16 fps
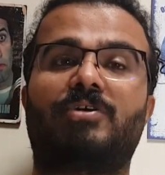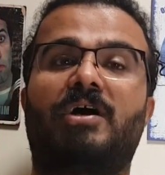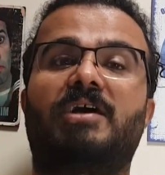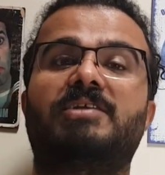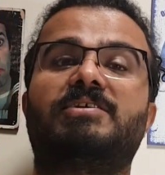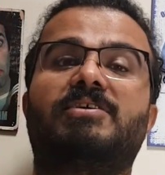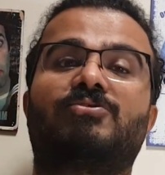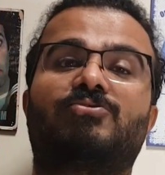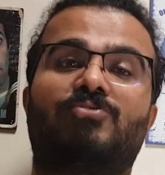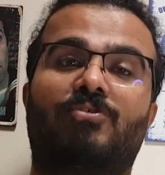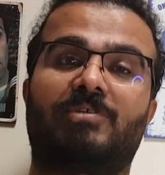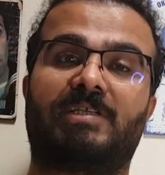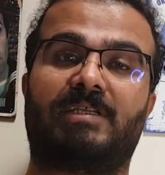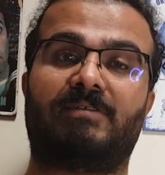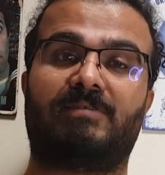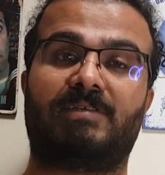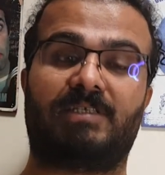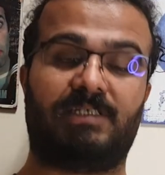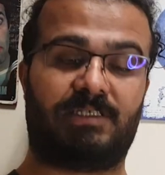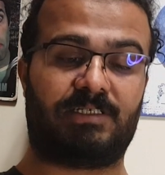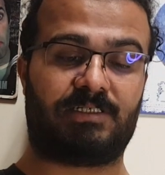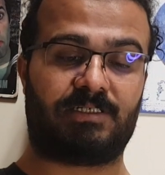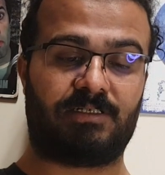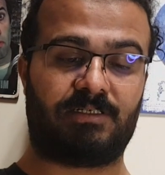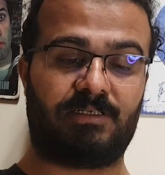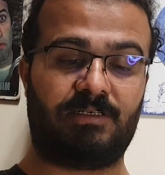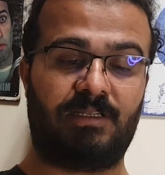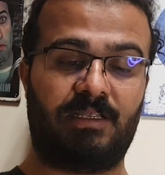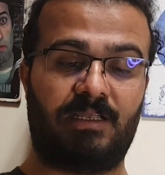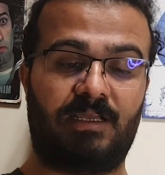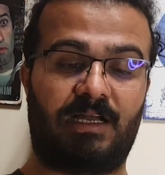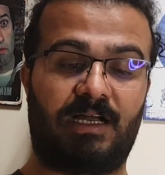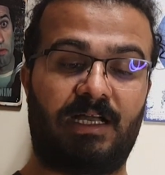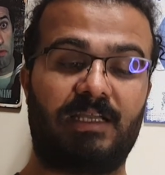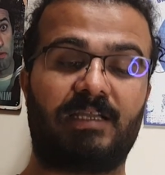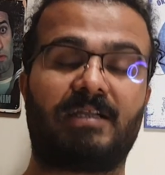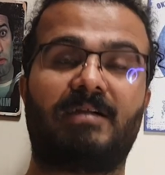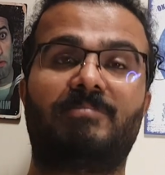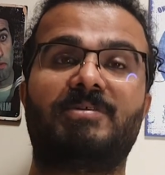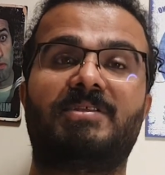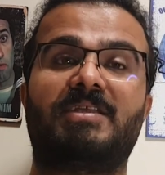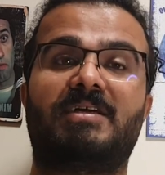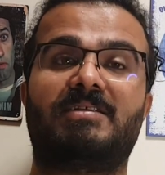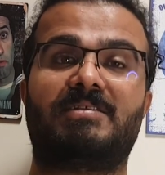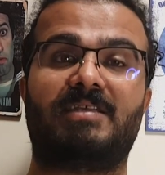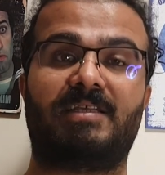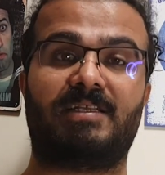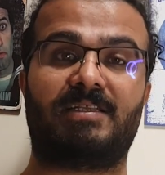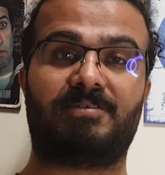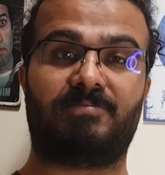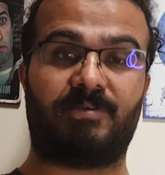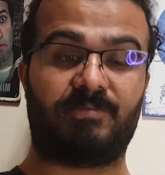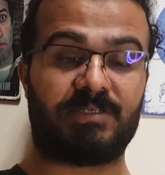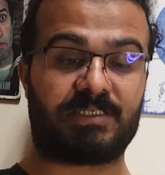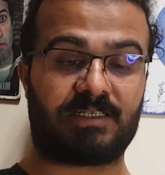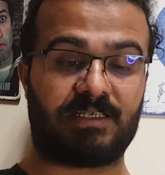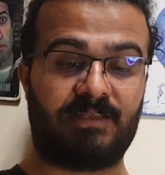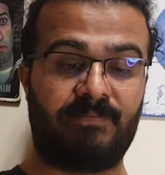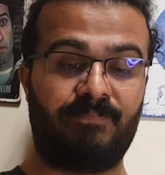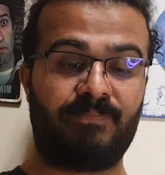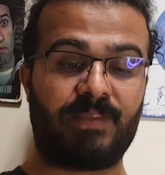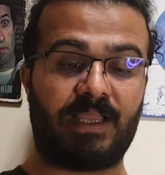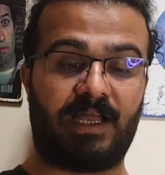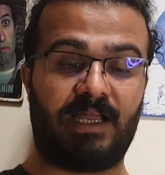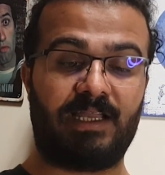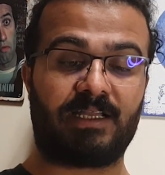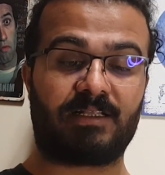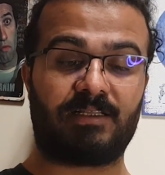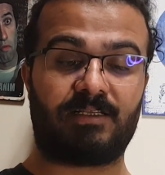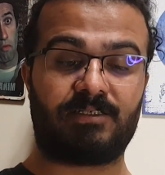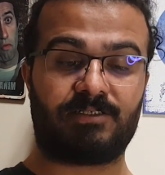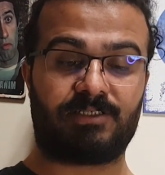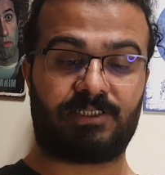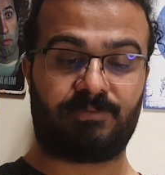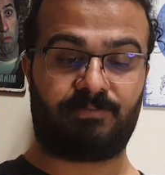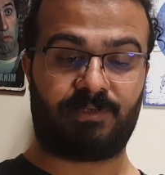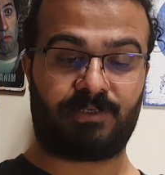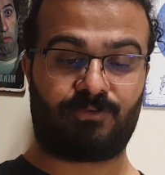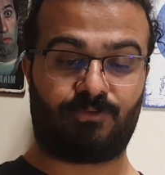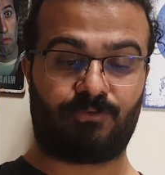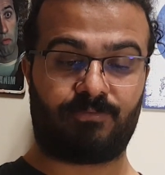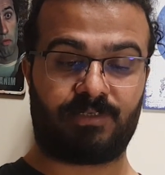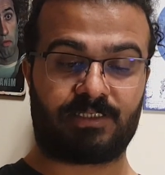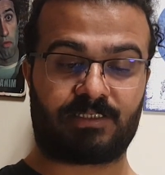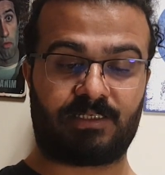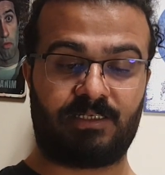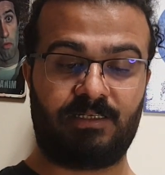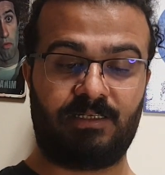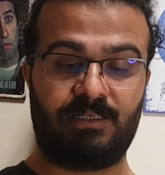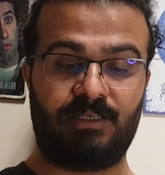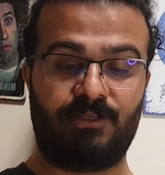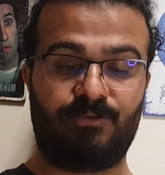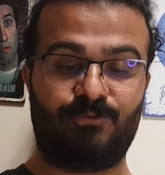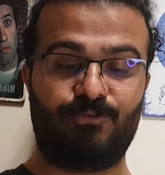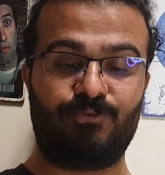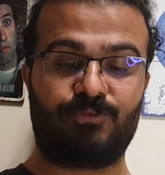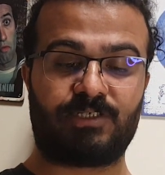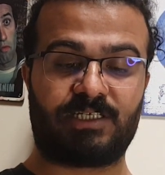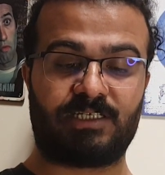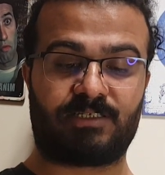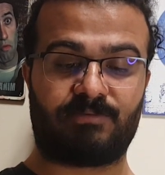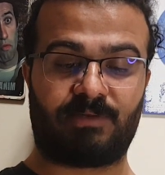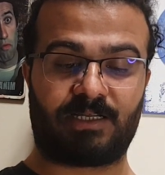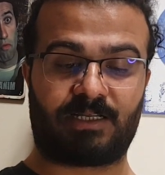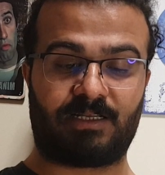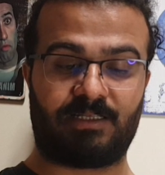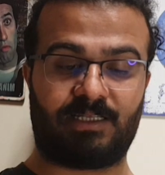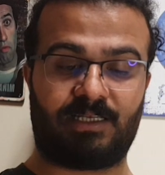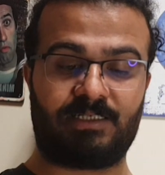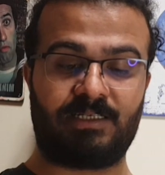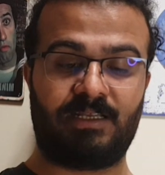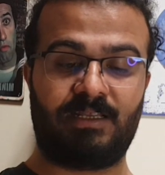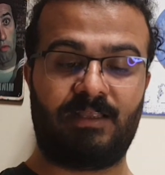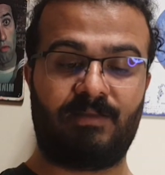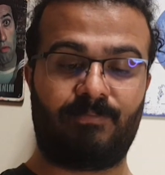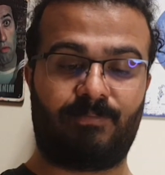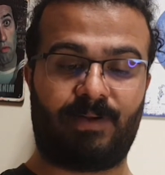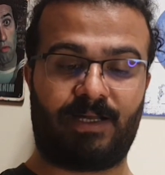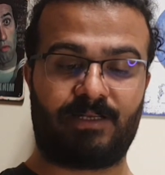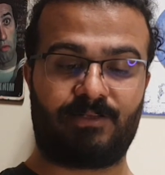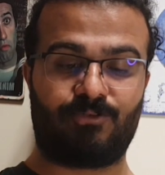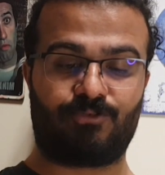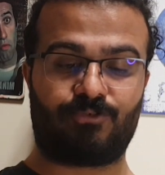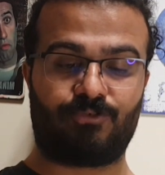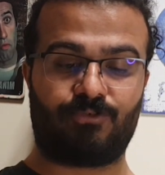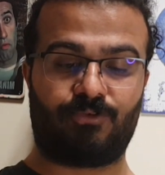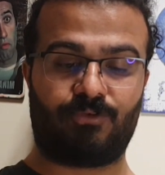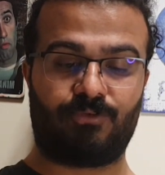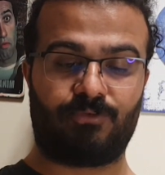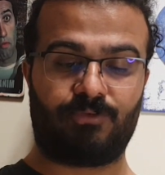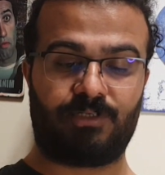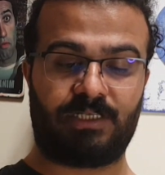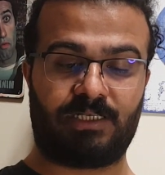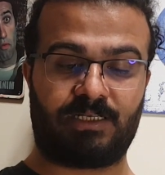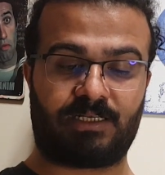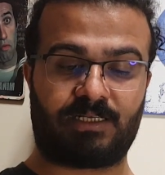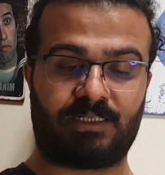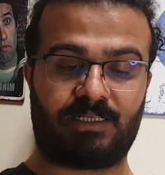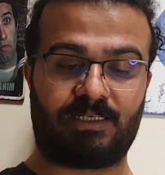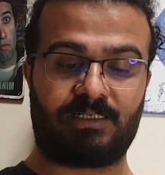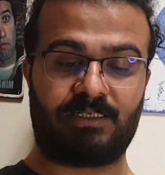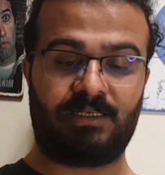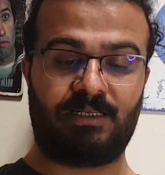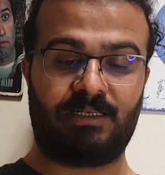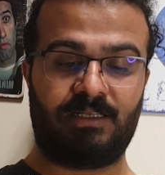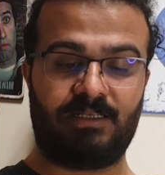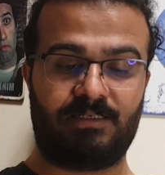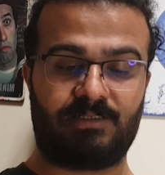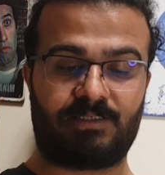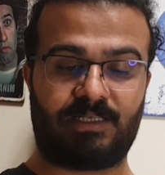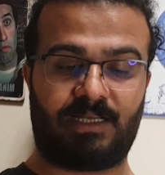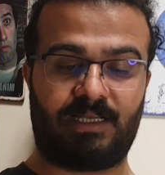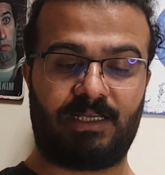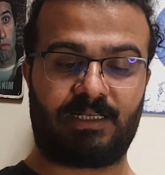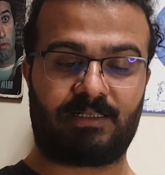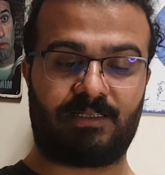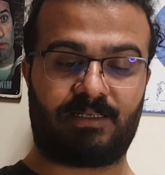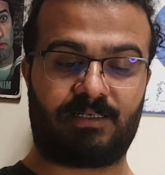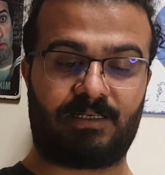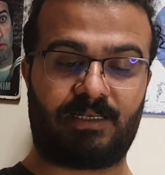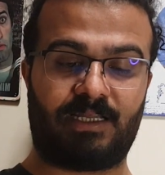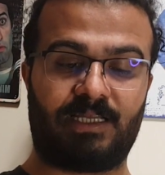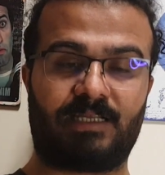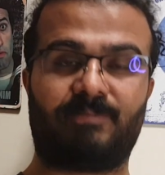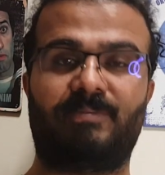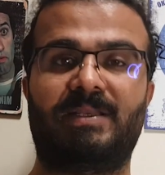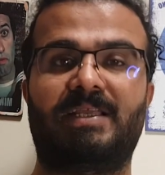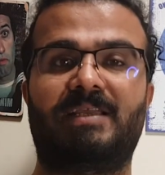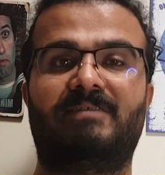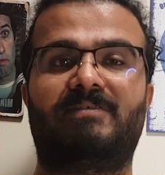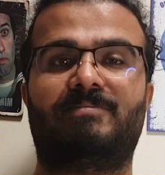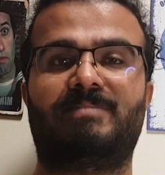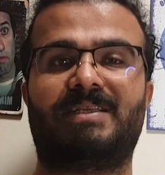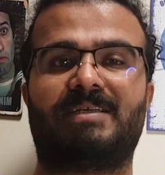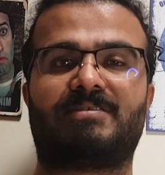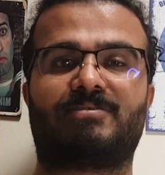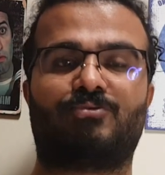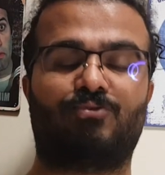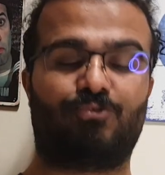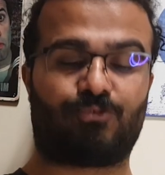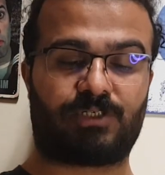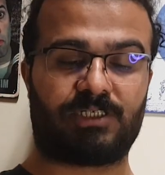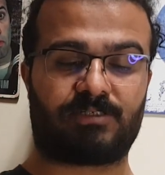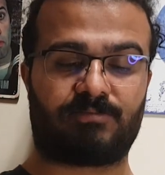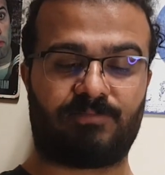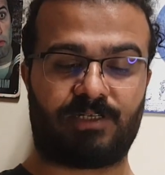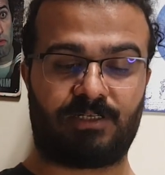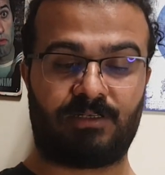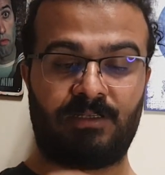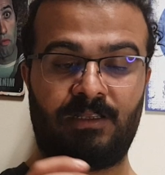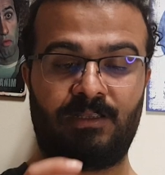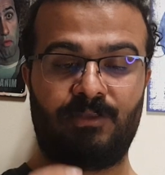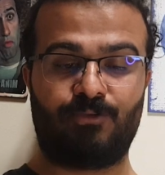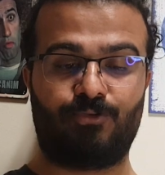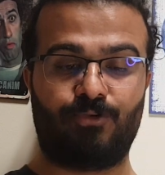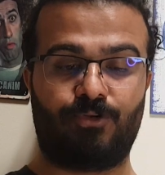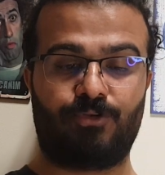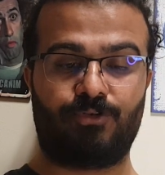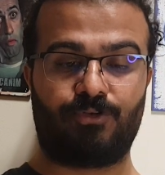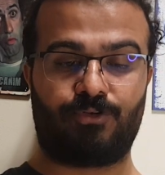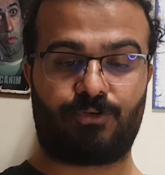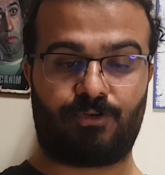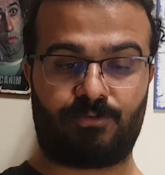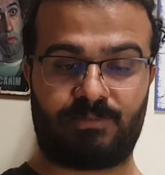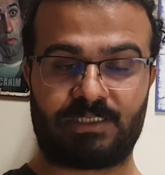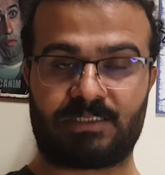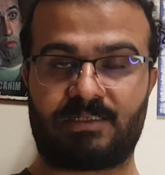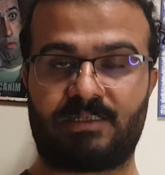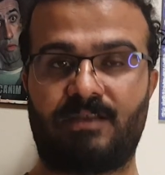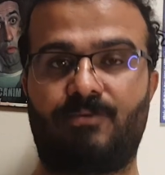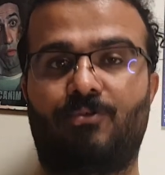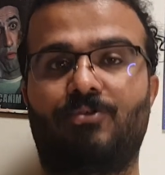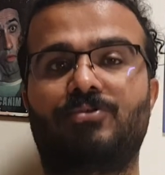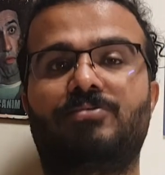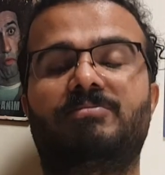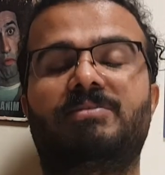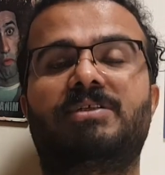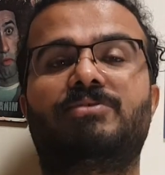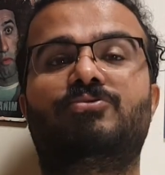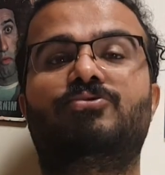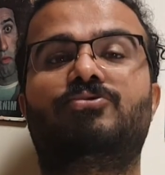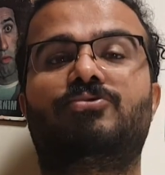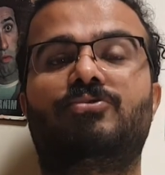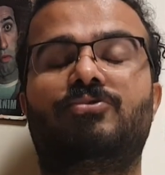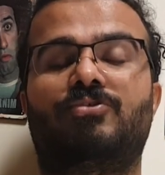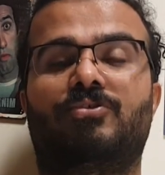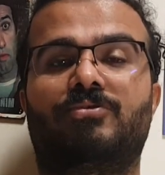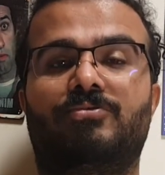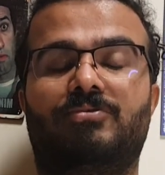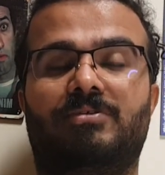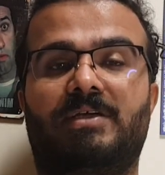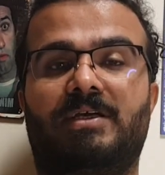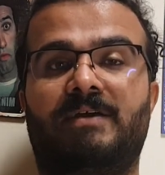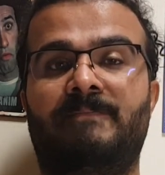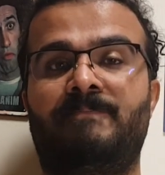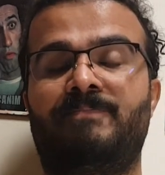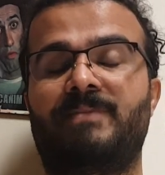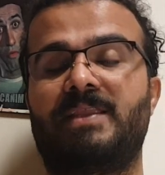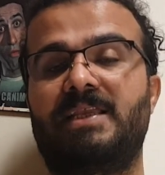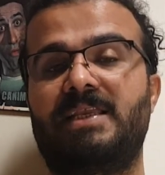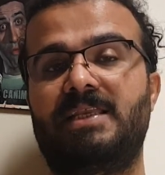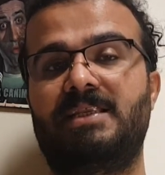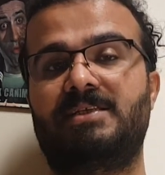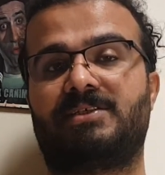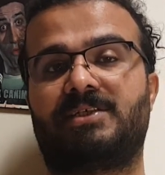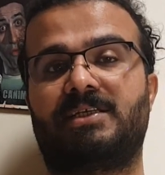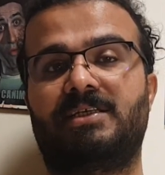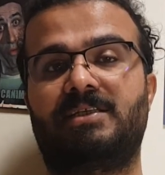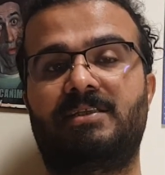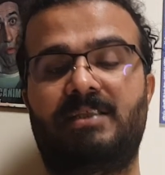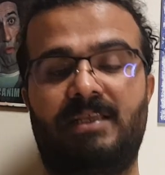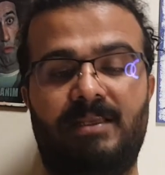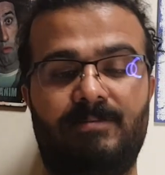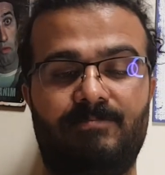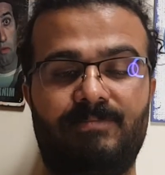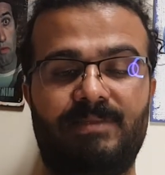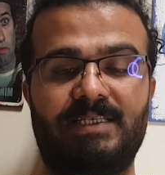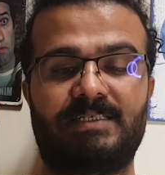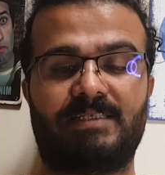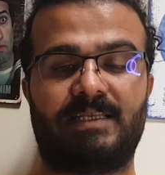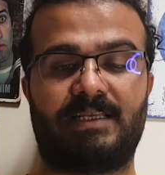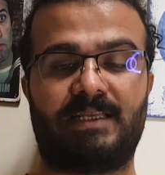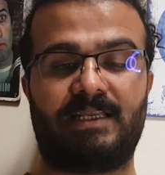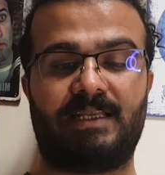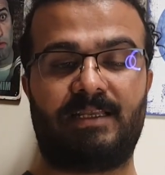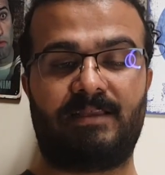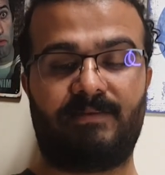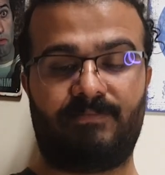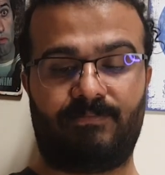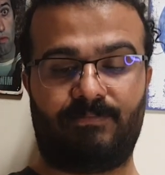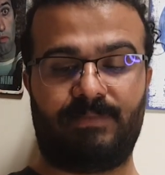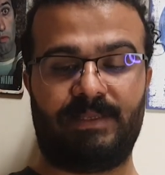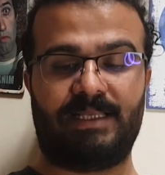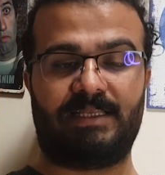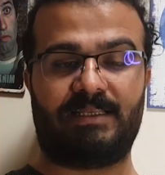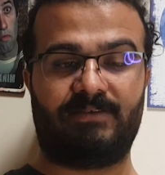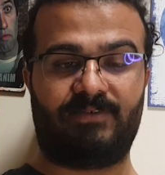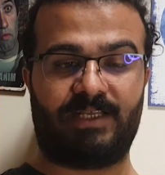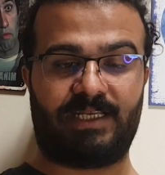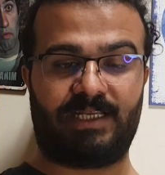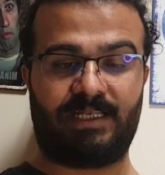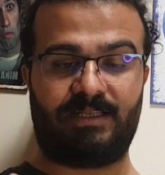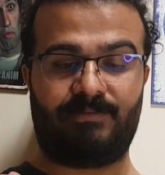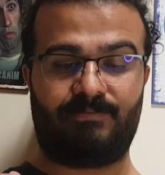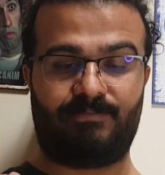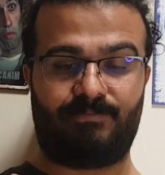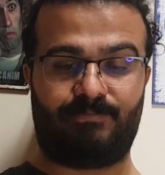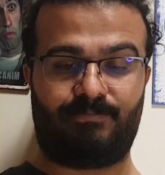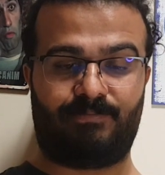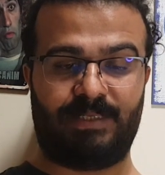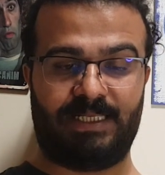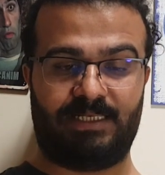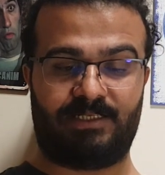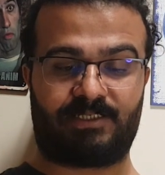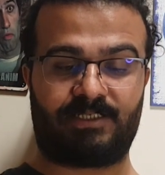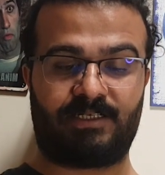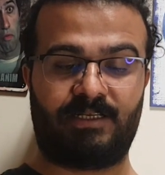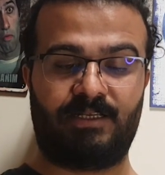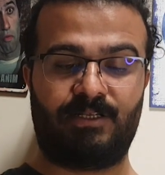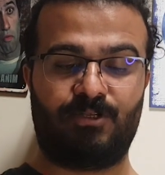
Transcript: Ancak sol taraftaki kişinin ayakkabı tercih etmemesi, ayaklarının çıplak olması üst kısma kadar pardösünün olduğu yere kadar işte ayaklarının ayak bileği ve biraz üst kısmının görünüyor olması da onun bir düşün olduğuna ilişkin bizlere bilgi verebilir.